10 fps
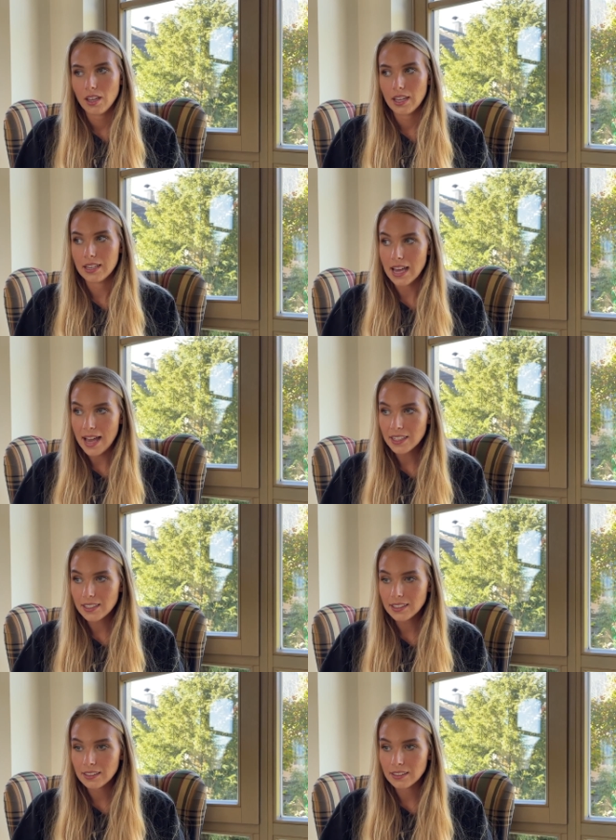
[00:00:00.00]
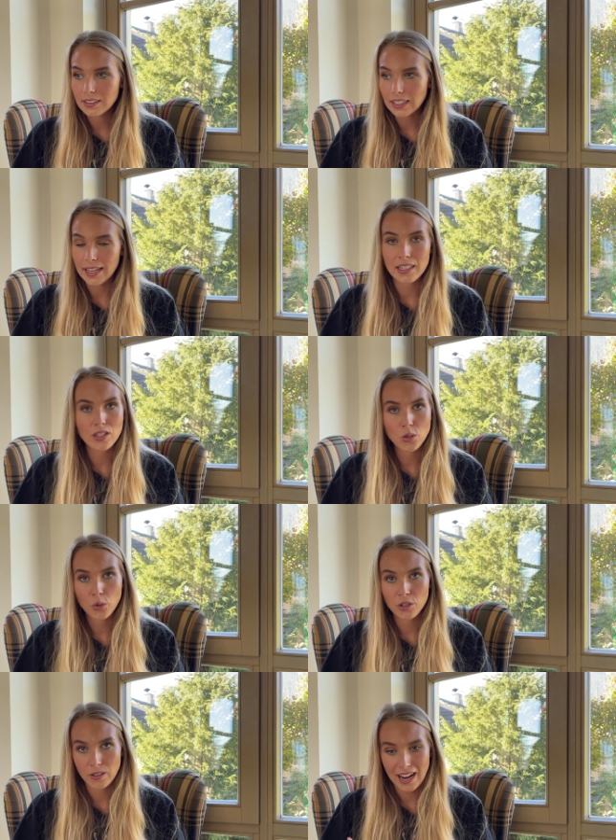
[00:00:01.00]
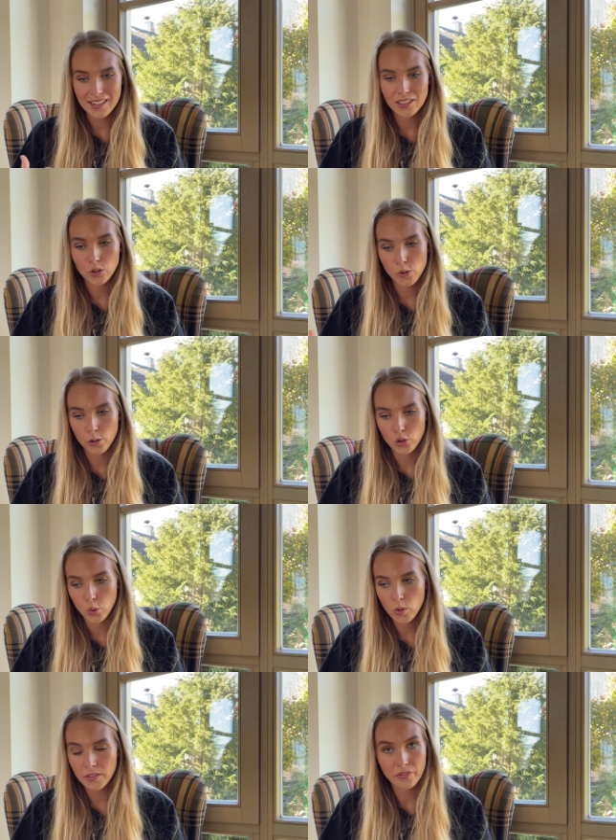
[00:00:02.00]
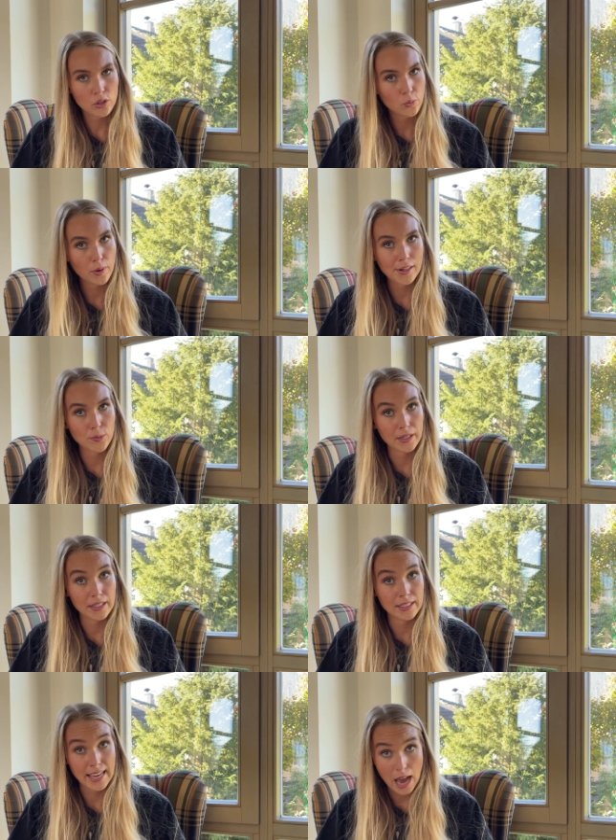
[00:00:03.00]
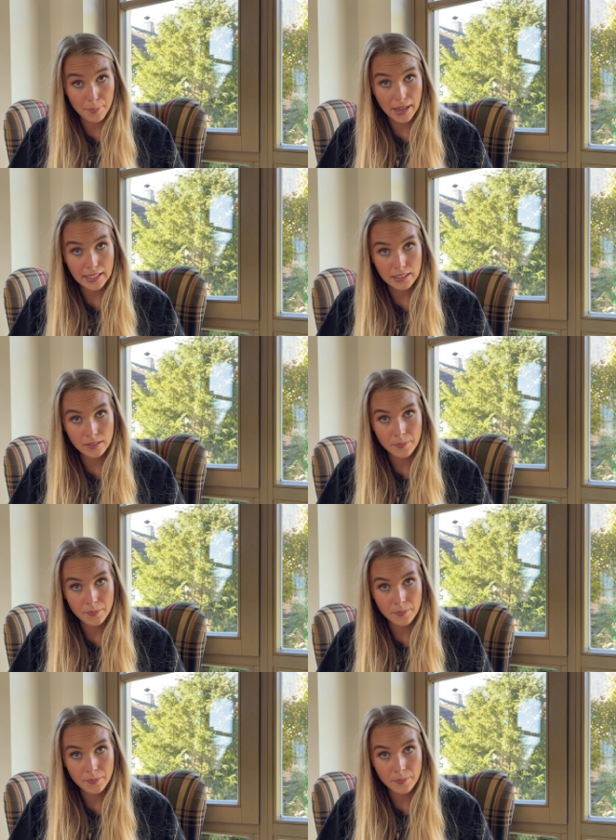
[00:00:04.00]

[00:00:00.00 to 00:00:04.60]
In anderen Traditionen, in anderen Kulturen, wie zum Beispiel in Japan,